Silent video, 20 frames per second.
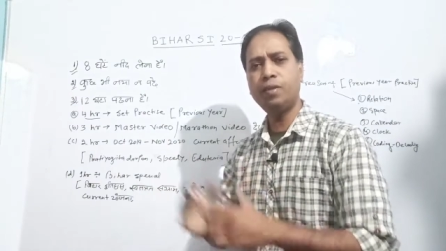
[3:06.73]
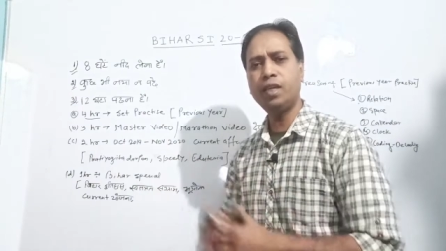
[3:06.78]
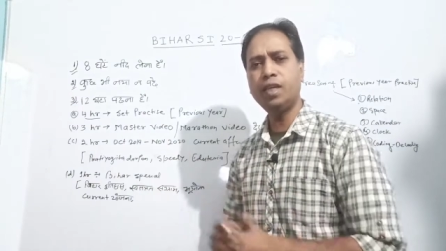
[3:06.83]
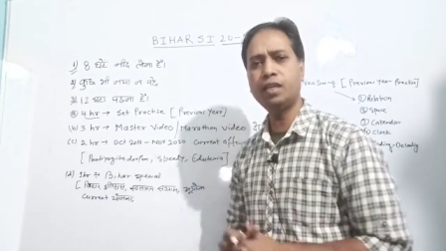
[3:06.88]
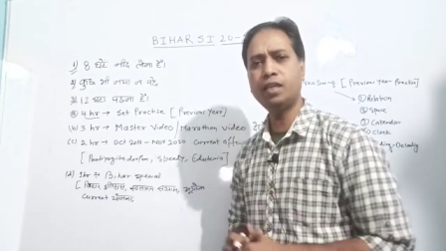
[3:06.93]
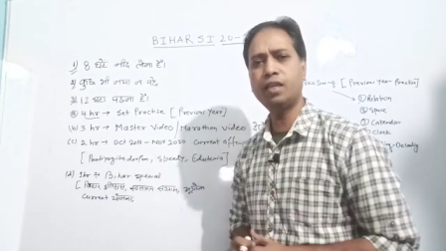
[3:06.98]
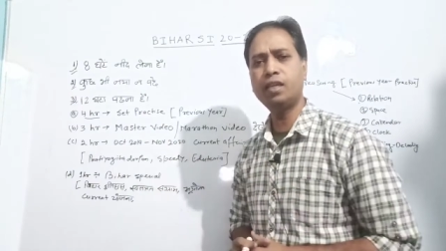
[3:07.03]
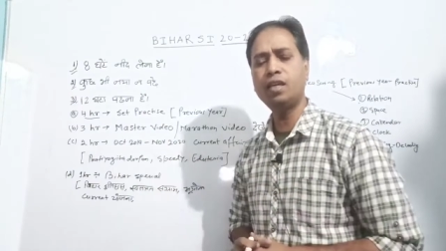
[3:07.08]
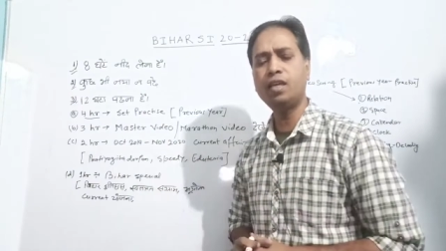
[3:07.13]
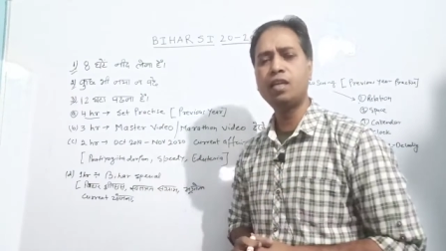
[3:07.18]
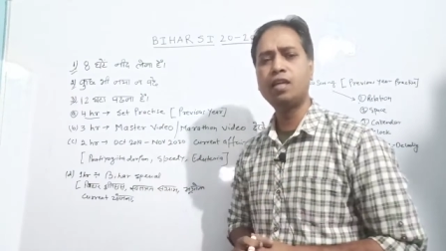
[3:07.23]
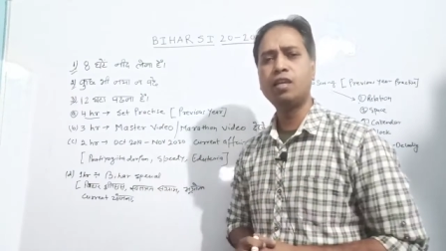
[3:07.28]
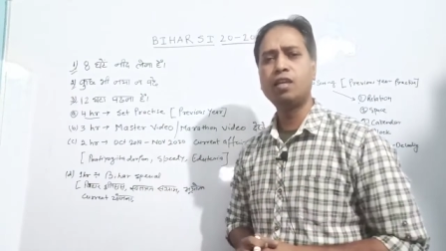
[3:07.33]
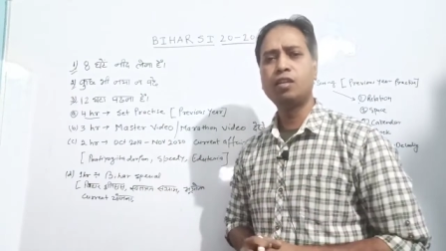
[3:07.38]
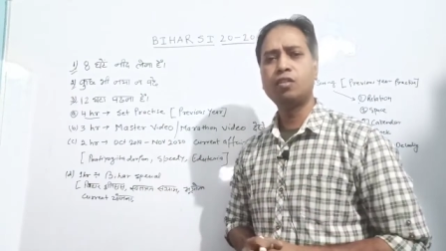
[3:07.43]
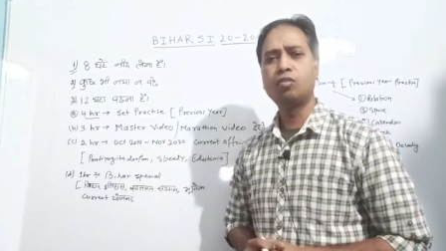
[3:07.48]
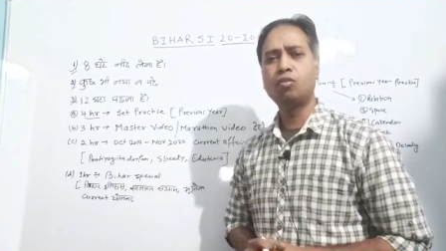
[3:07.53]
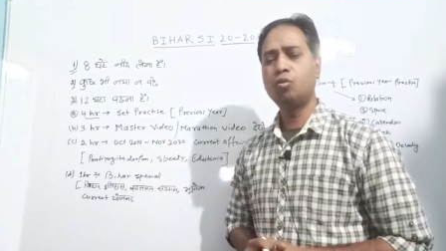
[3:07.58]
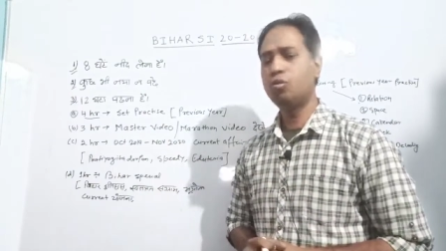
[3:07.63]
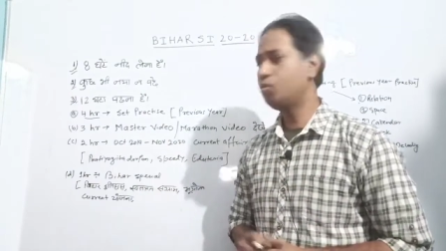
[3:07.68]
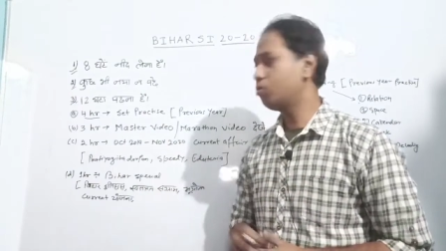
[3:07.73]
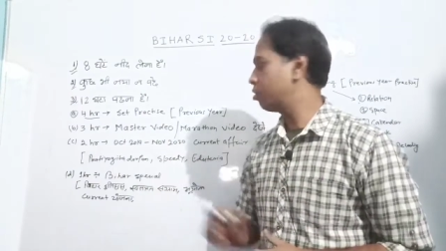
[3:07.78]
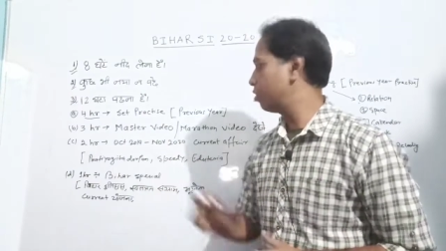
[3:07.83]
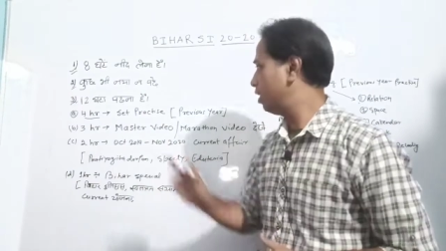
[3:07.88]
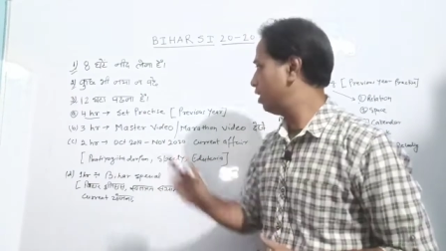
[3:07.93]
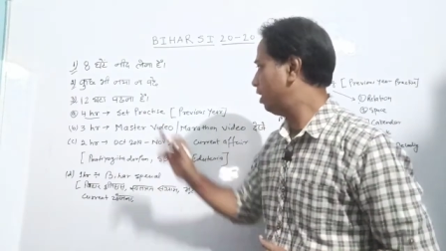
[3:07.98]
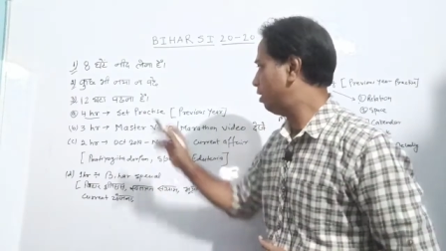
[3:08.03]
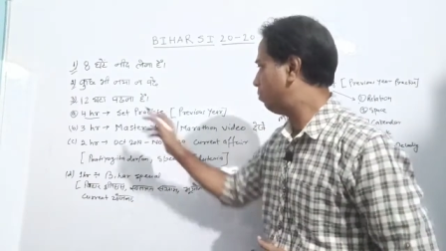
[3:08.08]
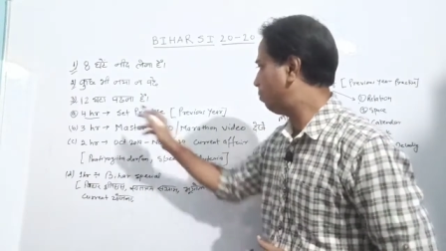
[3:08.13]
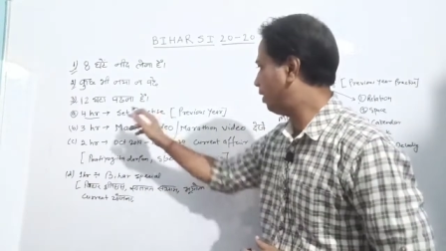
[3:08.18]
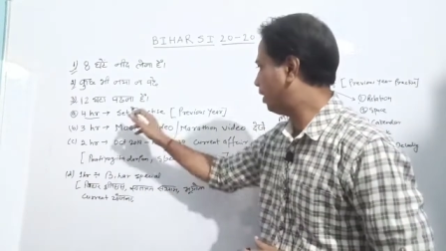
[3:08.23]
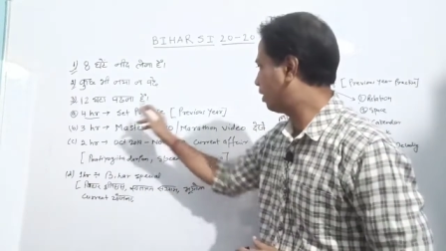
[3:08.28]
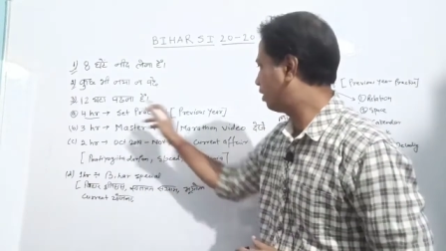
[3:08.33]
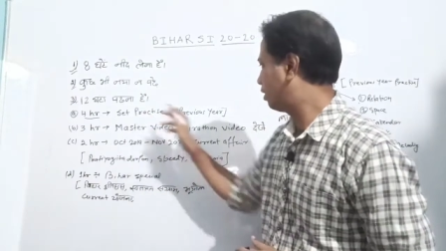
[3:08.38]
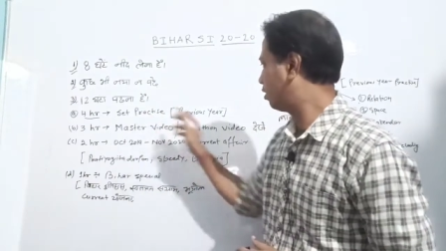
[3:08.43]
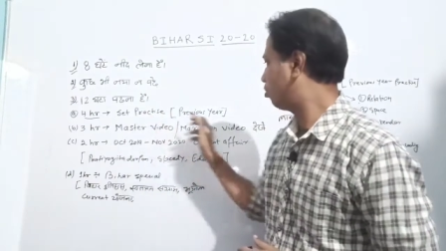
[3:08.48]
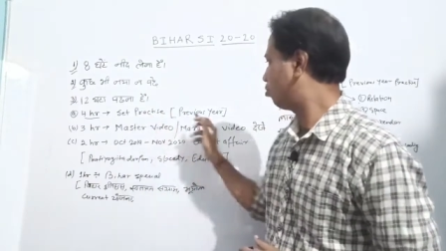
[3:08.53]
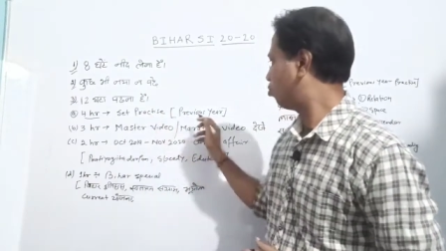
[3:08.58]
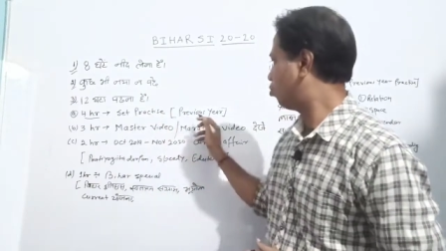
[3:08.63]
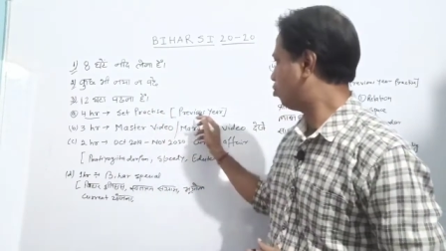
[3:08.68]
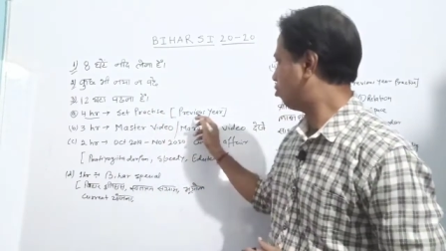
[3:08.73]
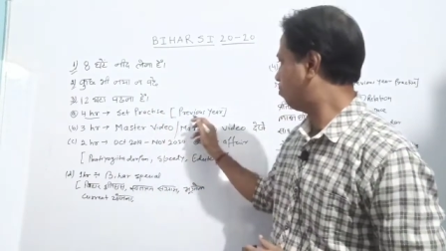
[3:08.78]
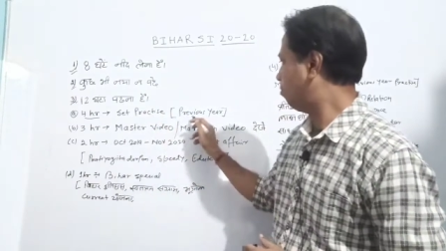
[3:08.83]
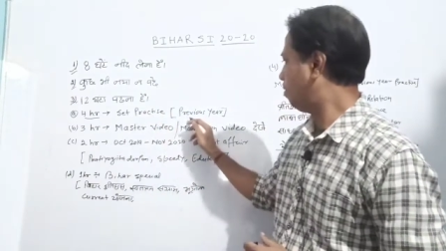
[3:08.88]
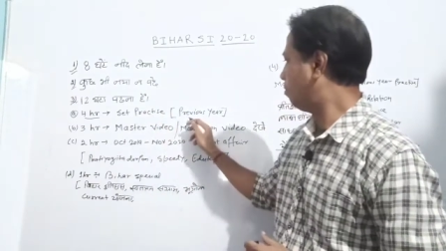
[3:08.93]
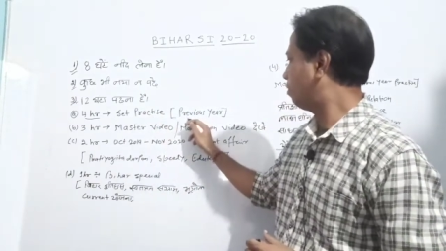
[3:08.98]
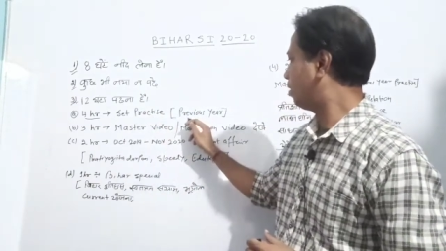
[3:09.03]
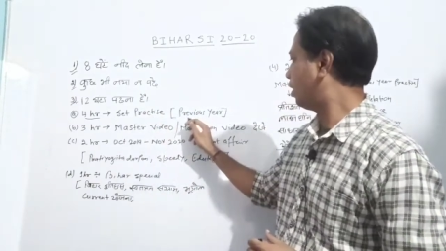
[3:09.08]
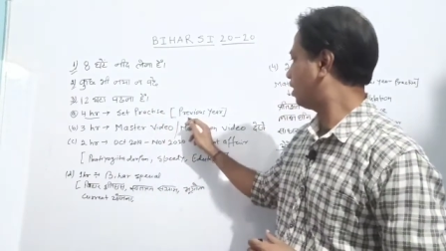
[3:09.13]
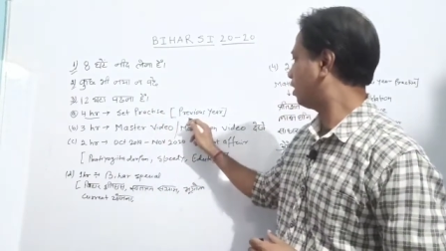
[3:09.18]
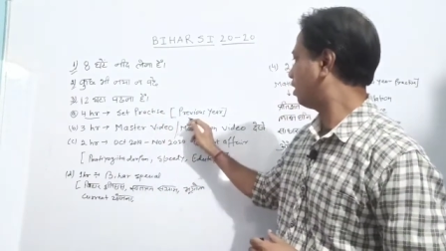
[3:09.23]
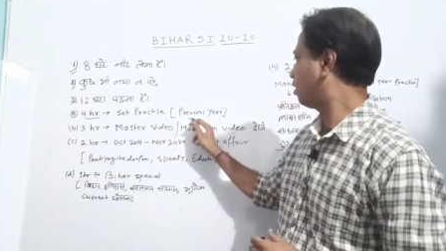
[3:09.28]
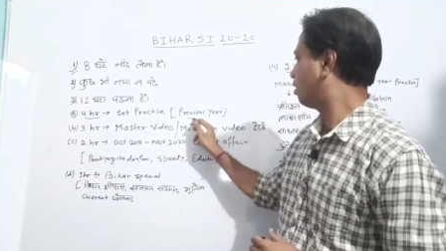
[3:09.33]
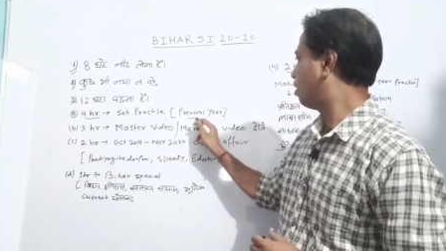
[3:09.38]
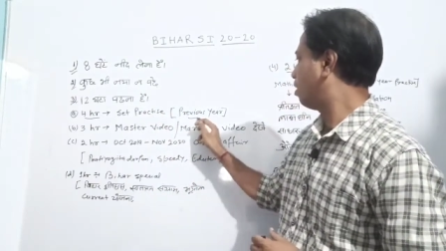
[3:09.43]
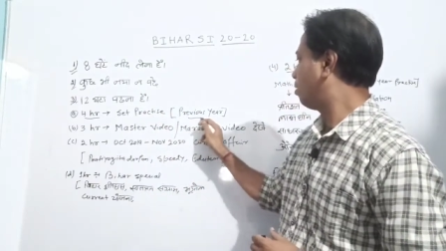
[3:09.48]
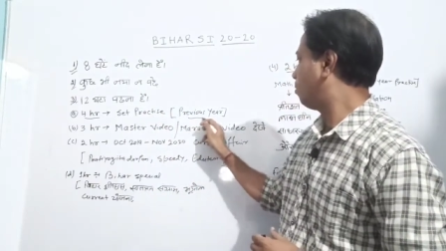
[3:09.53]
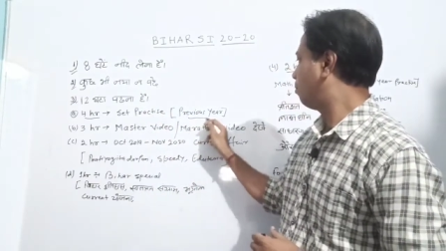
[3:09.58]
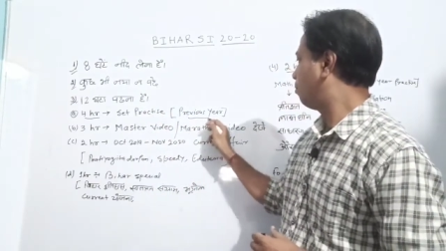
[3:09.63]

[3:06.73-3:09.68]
मिलेंगे तो सेट प्रैक्टिस उसमें भी अगर